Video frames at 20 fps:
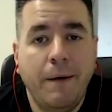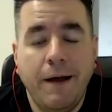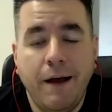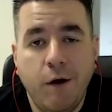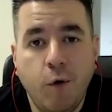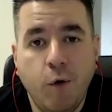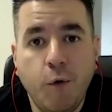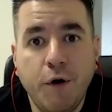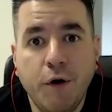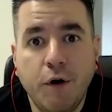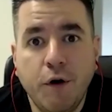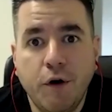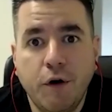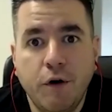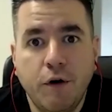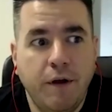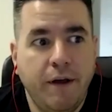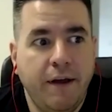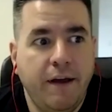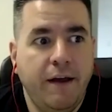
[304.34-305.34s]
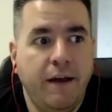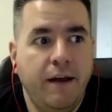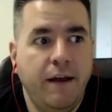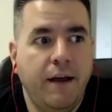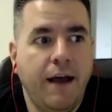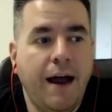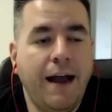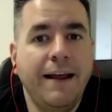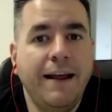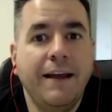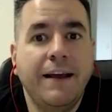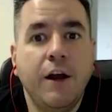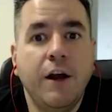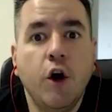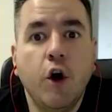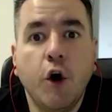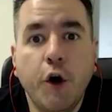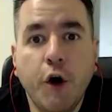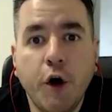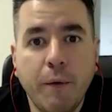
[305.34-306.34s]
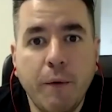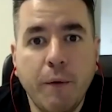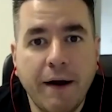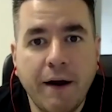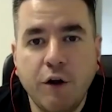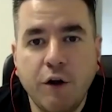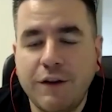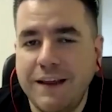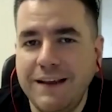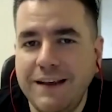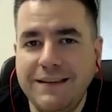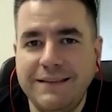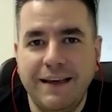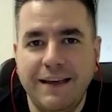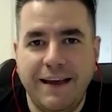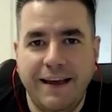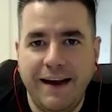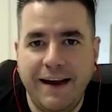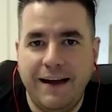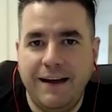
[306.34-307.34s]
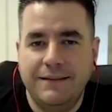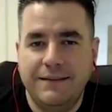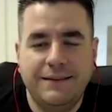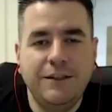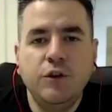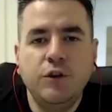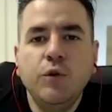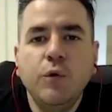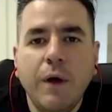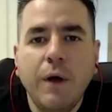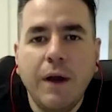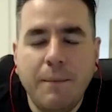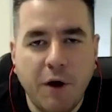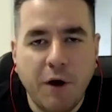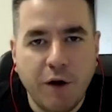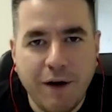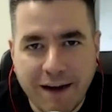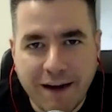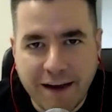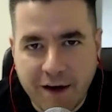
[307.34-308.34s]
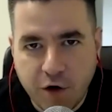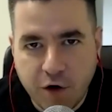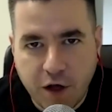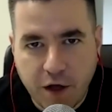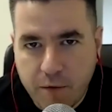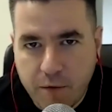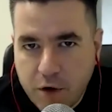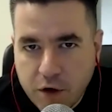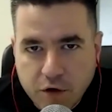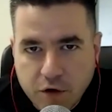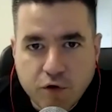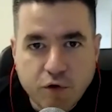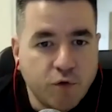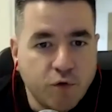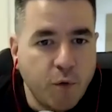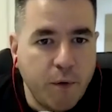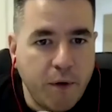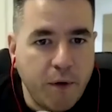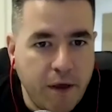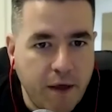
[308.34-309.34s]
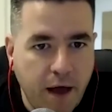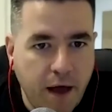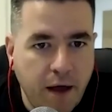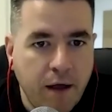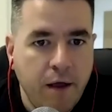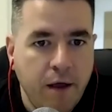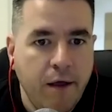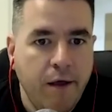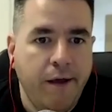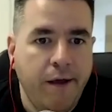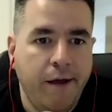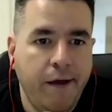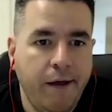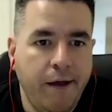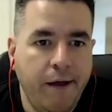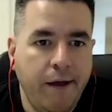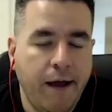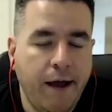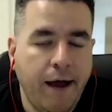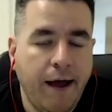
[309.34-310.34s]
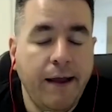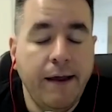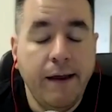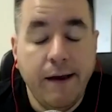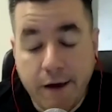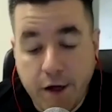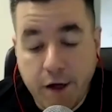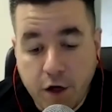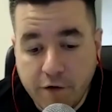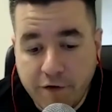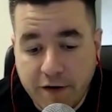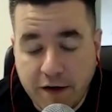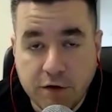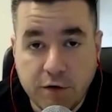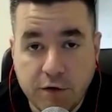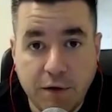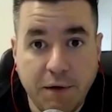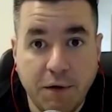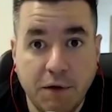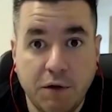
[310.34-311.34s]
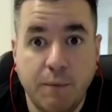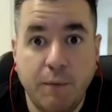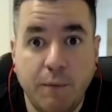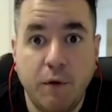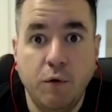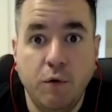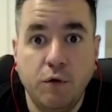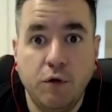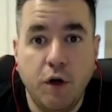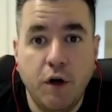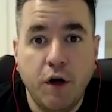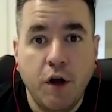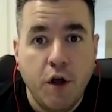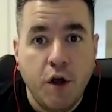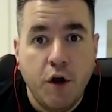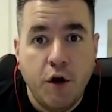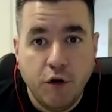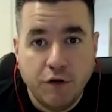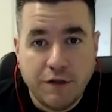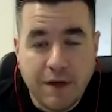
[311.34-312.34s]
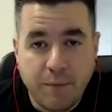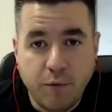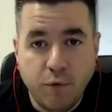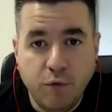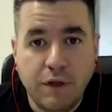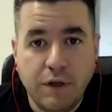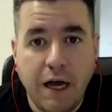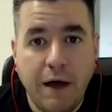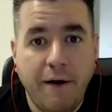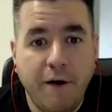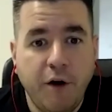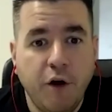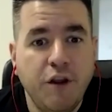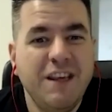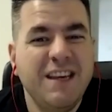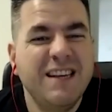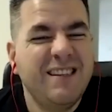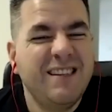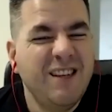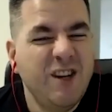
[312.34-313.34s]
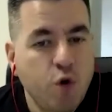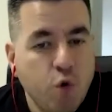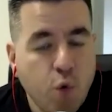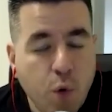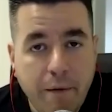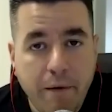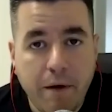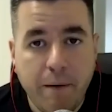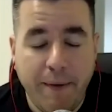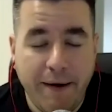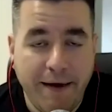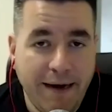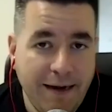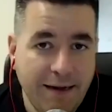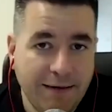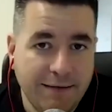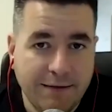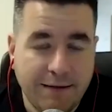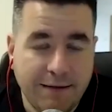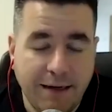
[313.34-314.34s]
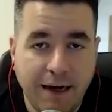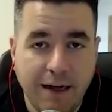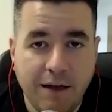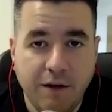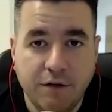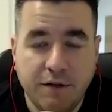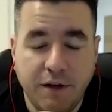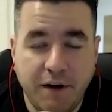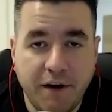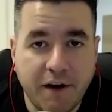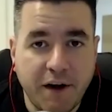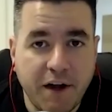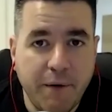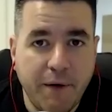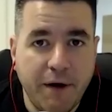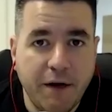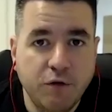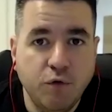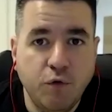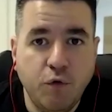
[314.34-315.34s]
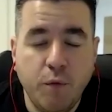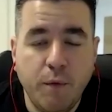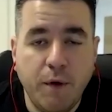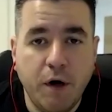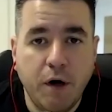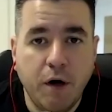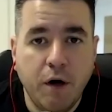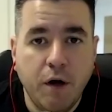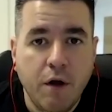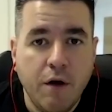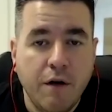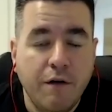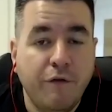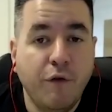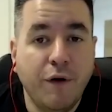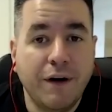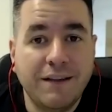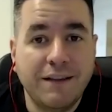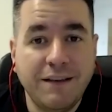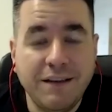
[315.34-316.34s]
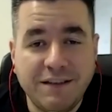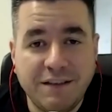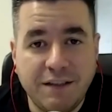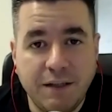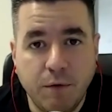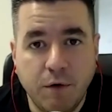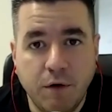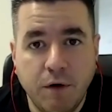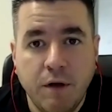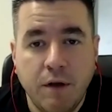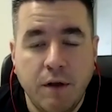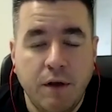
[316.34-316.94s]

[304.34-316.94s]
de alguno, eh, alguien que logró verlo, te dice que era sin duda el mejor arquero que vio en su vida. Eh, ahí Nico Franciuli, nuestro productor, nos apuntaba, ¿no? 19 penales atajados en River, es un número fuertísimo.